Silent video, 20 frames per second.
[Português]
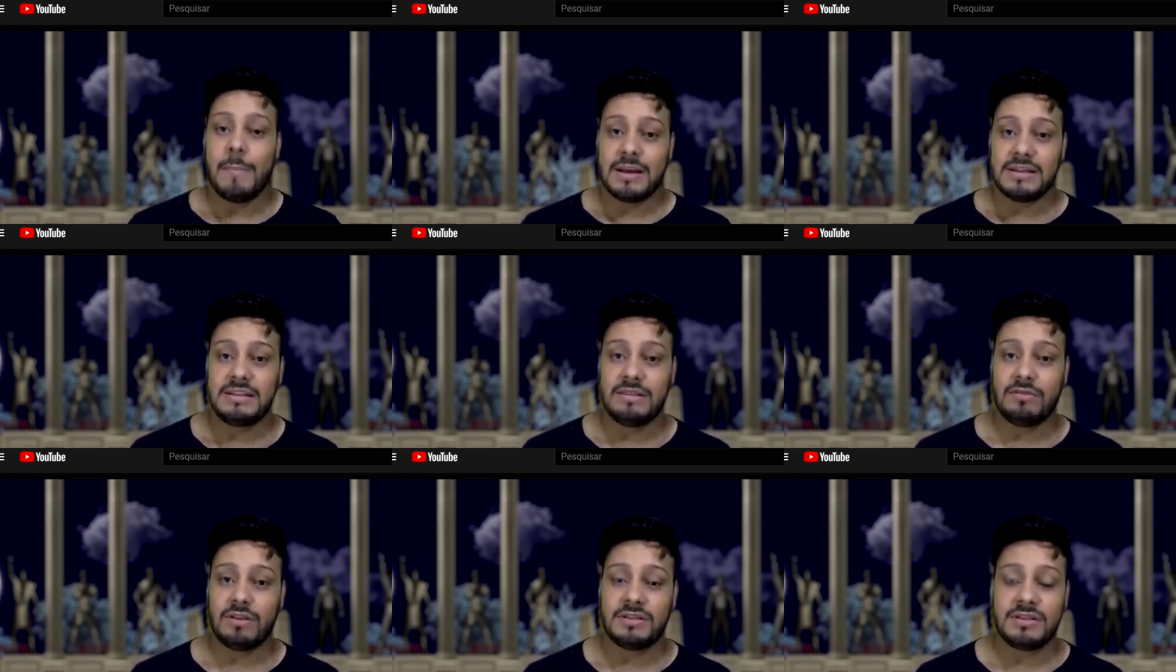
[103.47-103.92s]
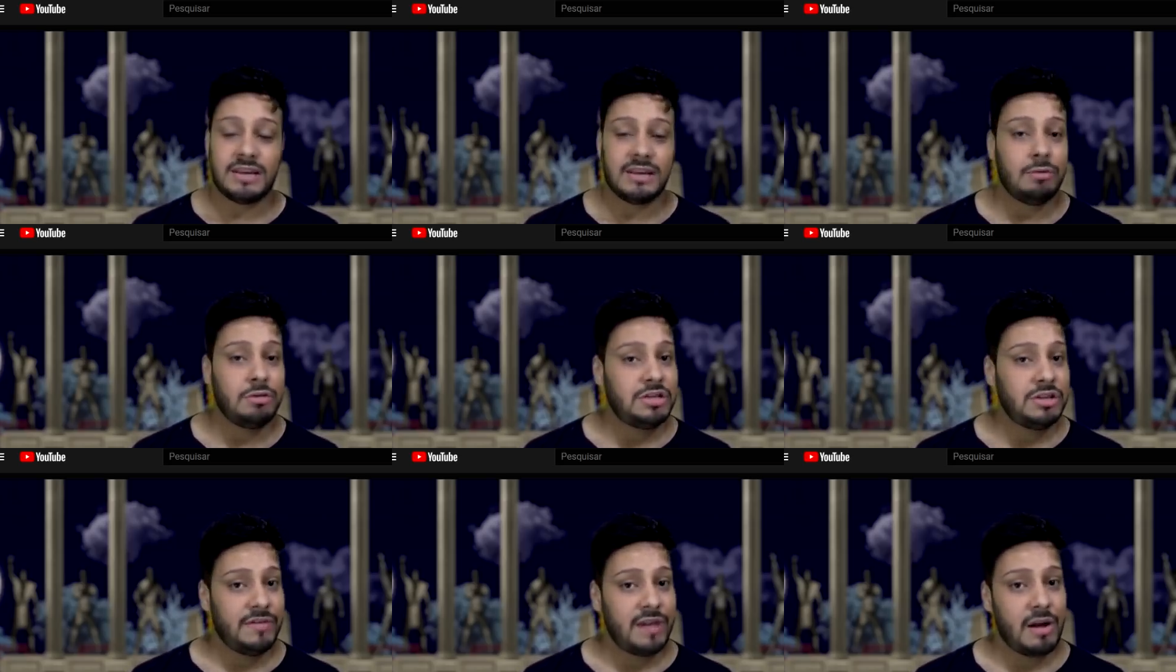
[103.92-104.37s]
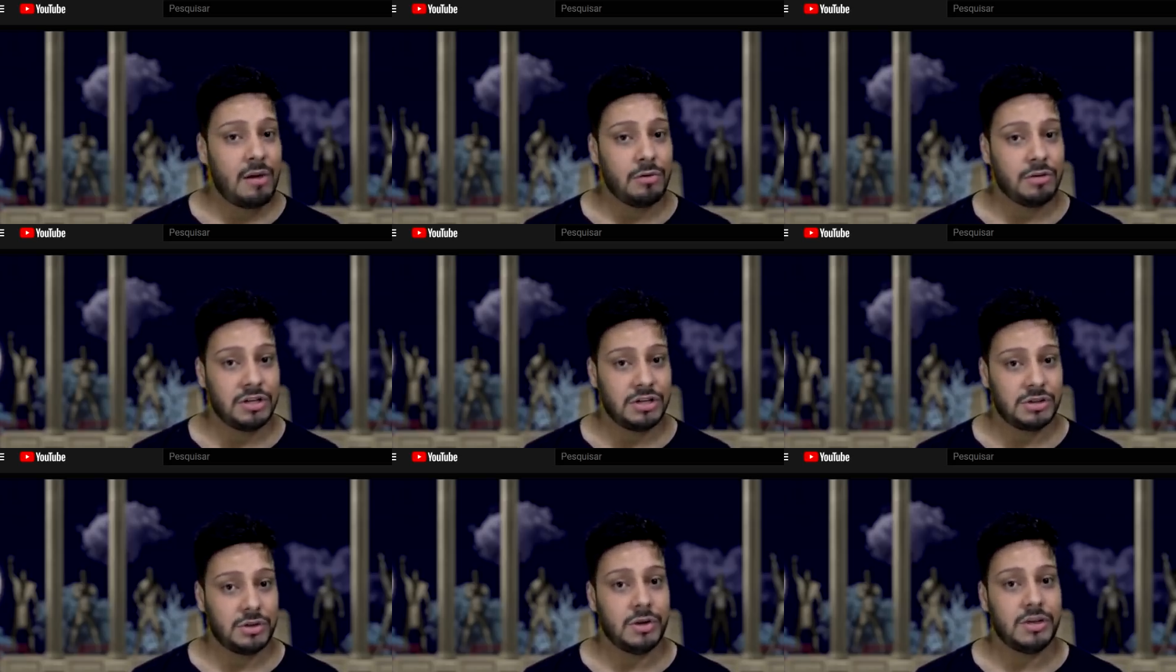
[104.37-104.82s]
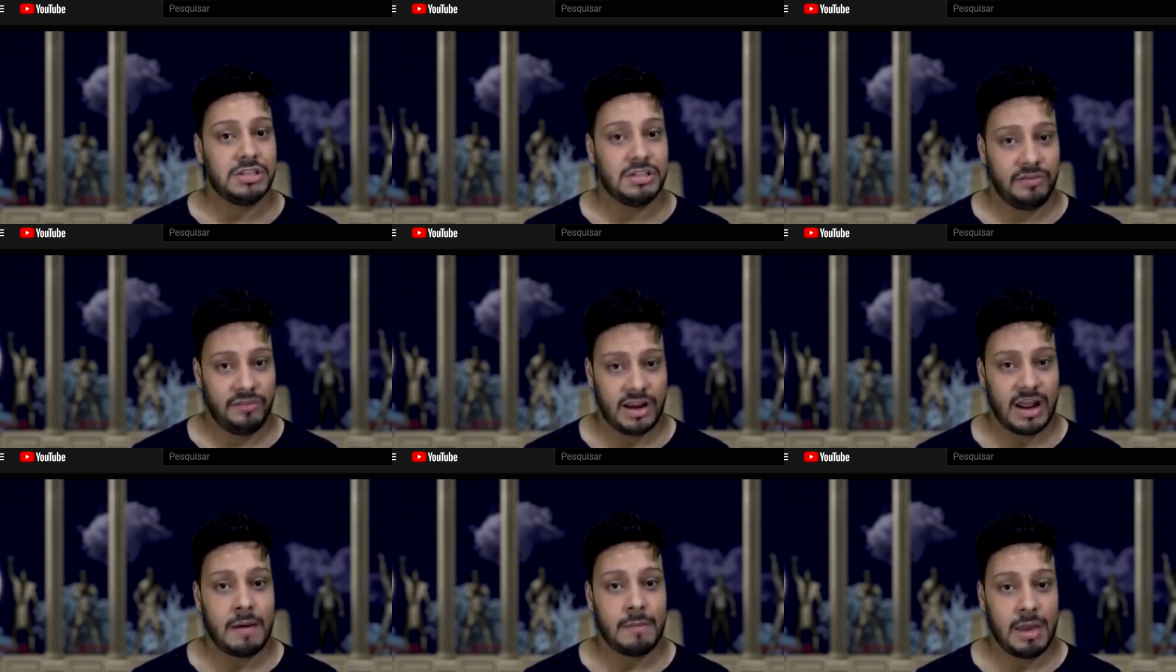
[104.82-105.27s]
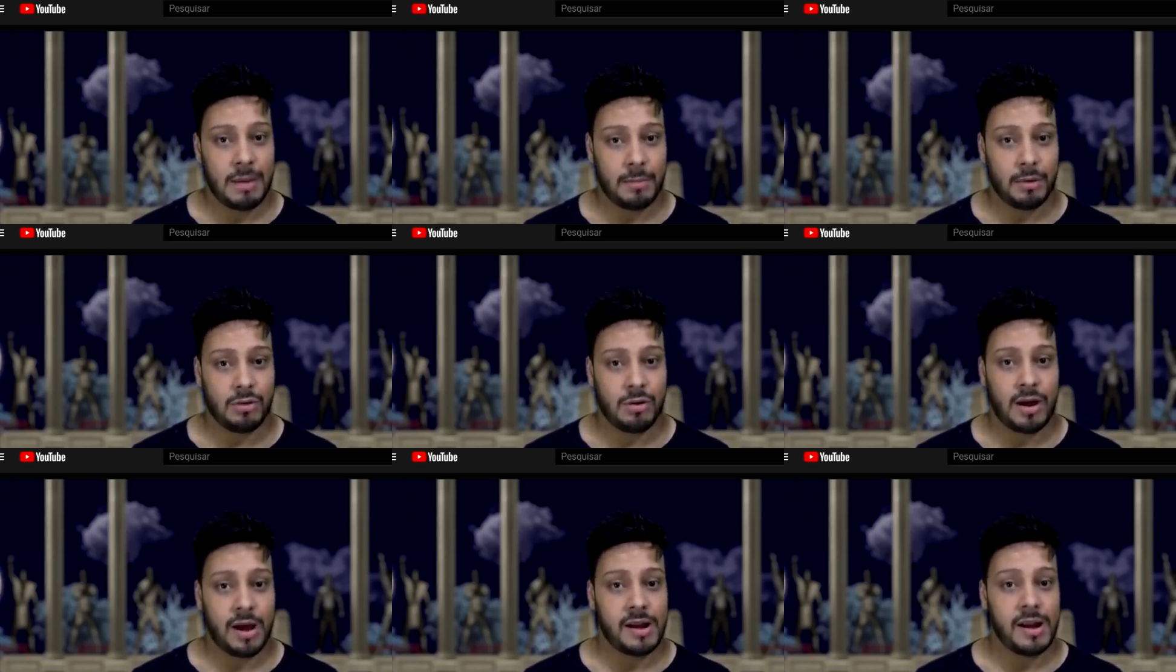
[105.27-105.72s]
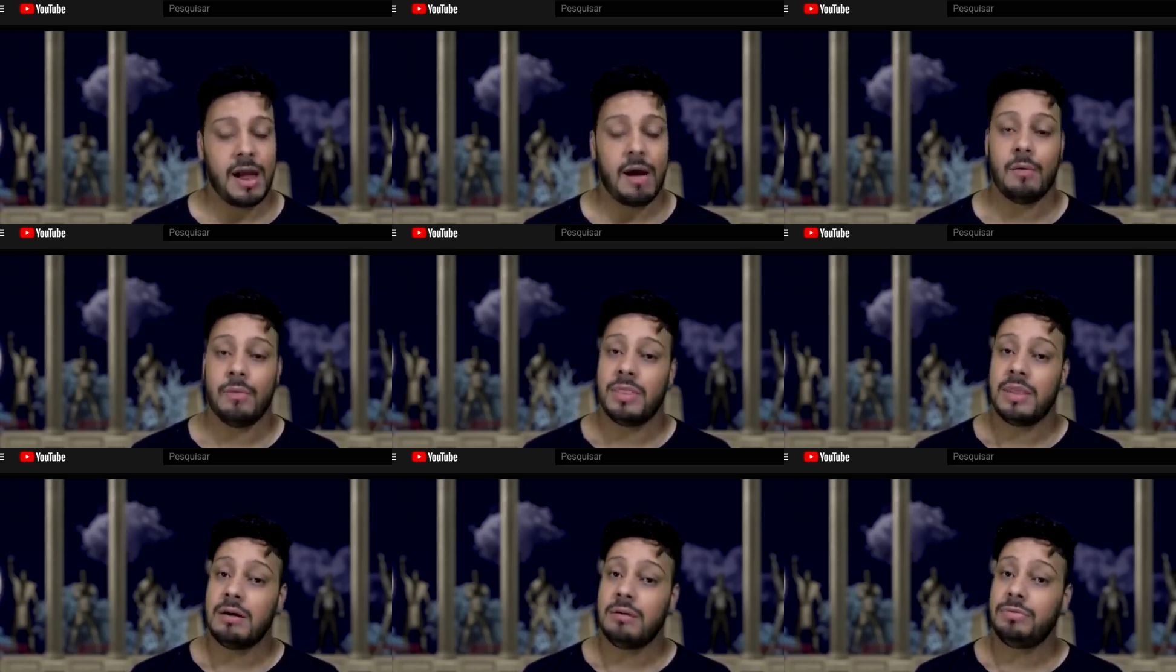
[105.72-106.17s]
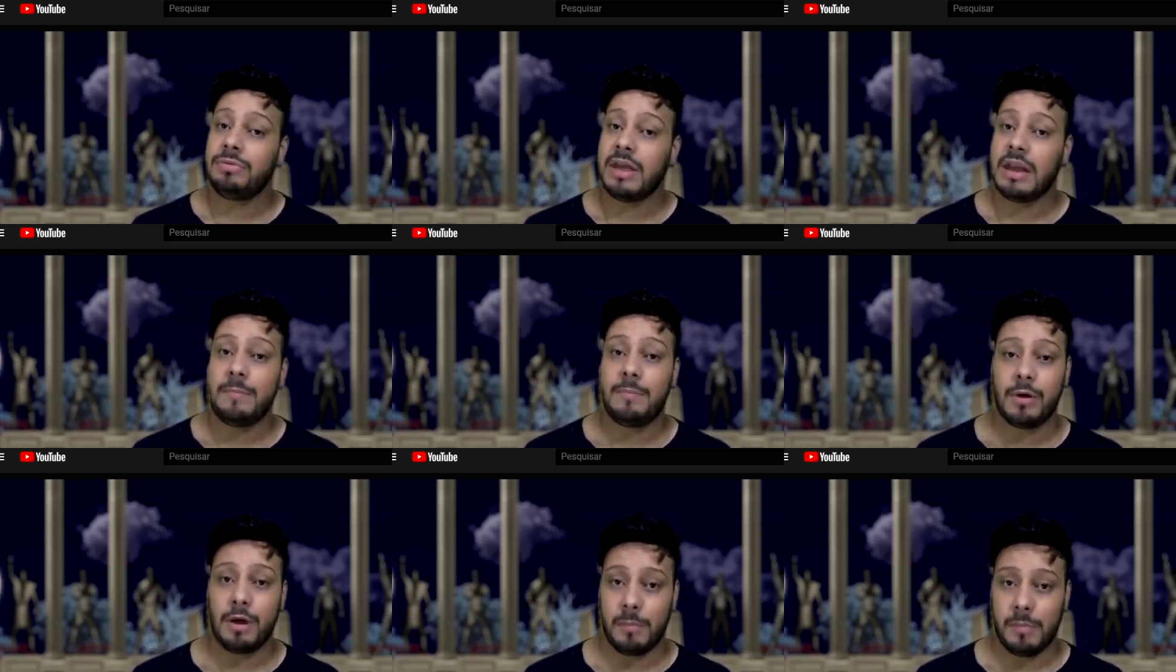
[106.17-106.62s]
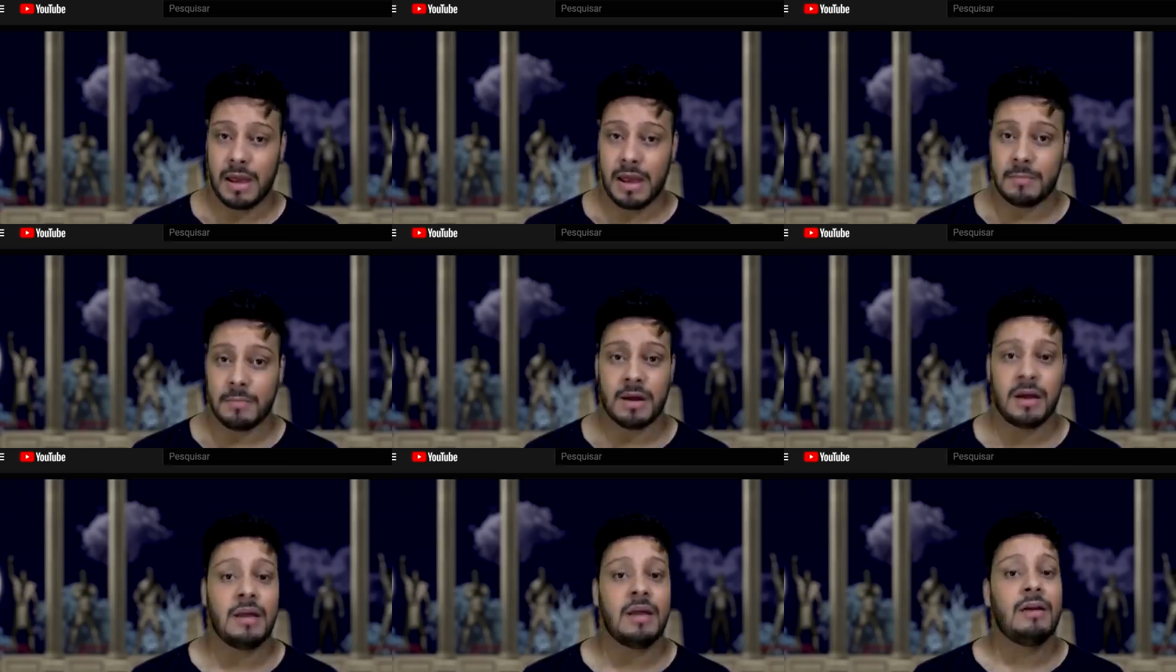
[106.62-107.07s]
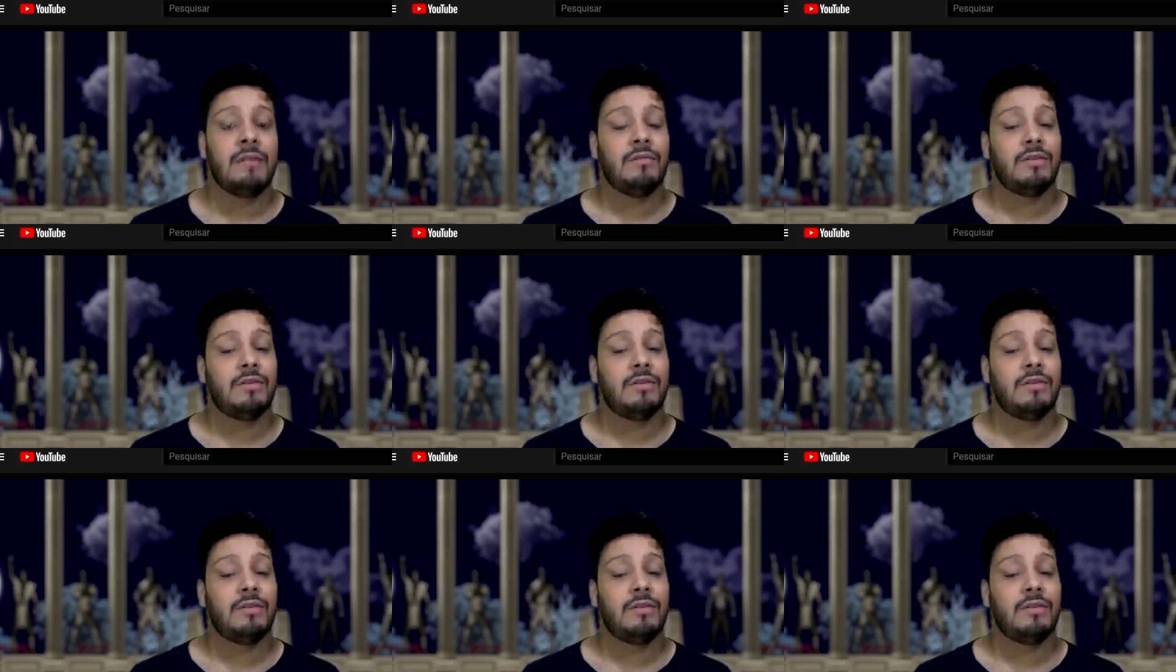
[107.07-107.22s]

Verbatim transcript: Mas se você não tiver condições de virar membro do canal, não tem problema.